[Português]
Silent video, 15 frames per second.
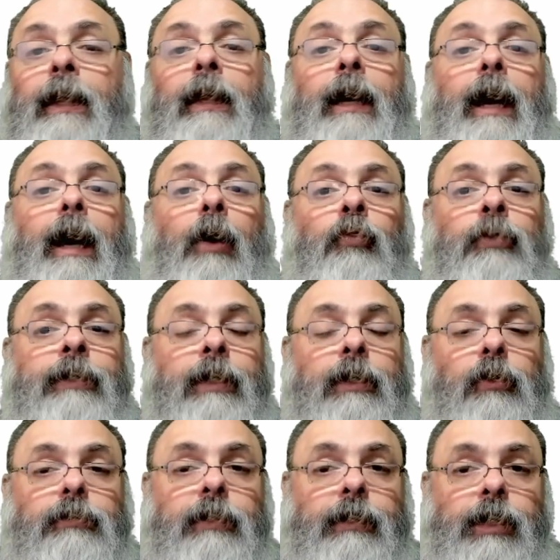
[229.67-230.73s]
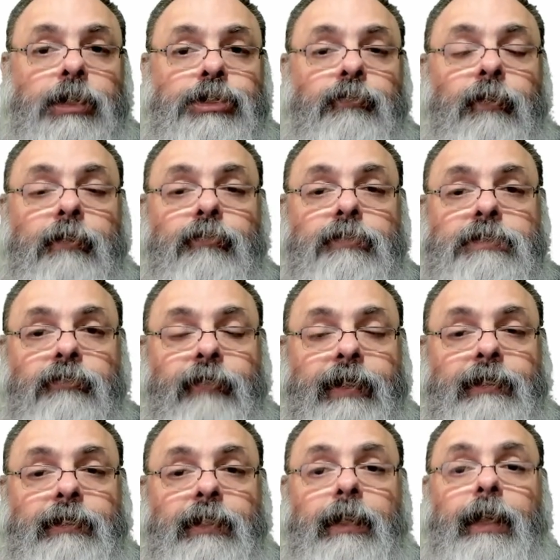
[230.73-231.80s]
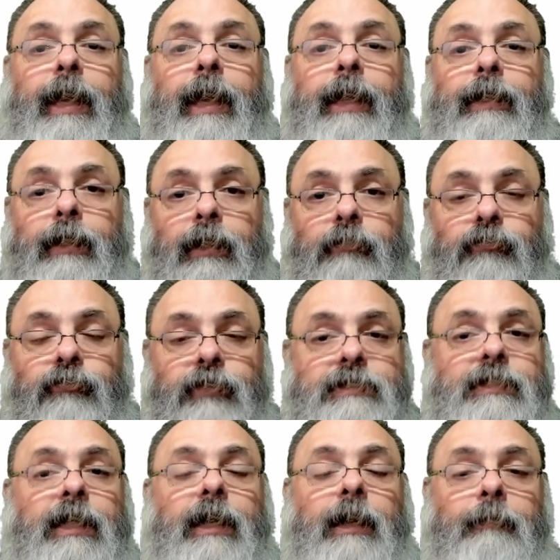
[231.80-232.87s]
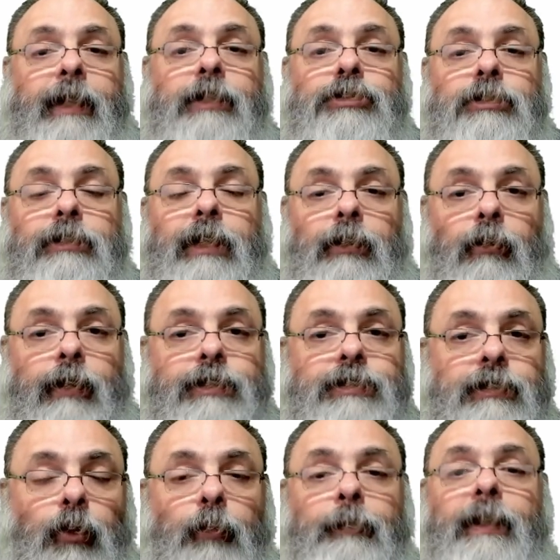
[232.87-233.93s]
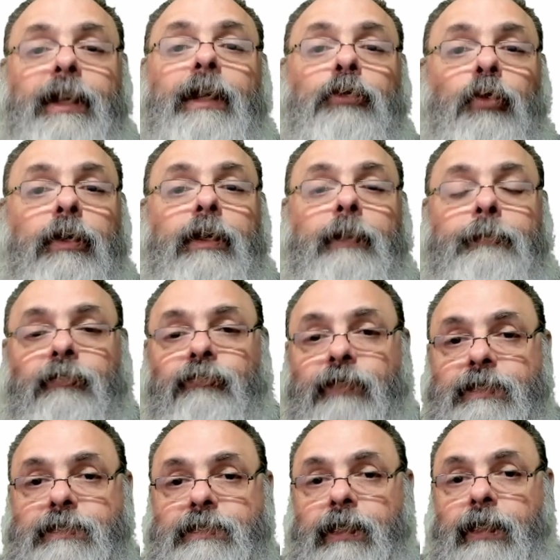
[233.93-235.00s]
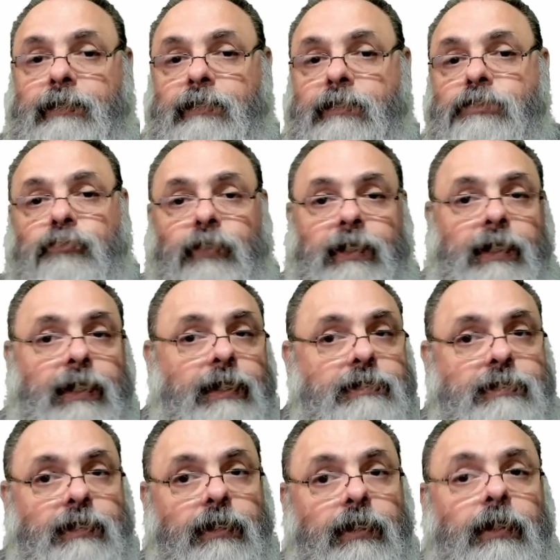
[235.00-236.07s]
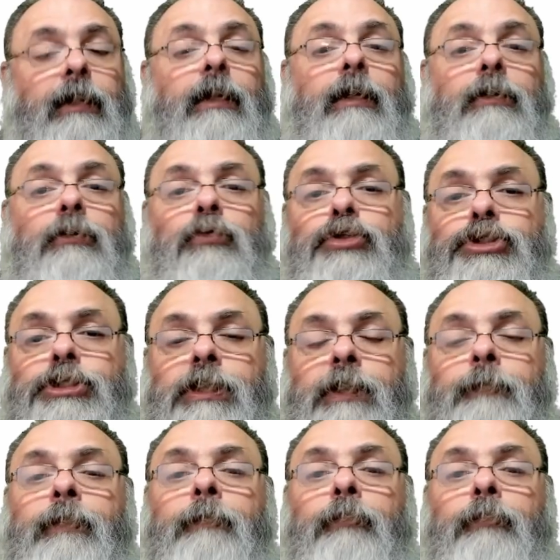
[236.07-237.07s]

a única alternativa que você vai ter é ir fisicamente na loja da operadora para fazer a transferência do chip,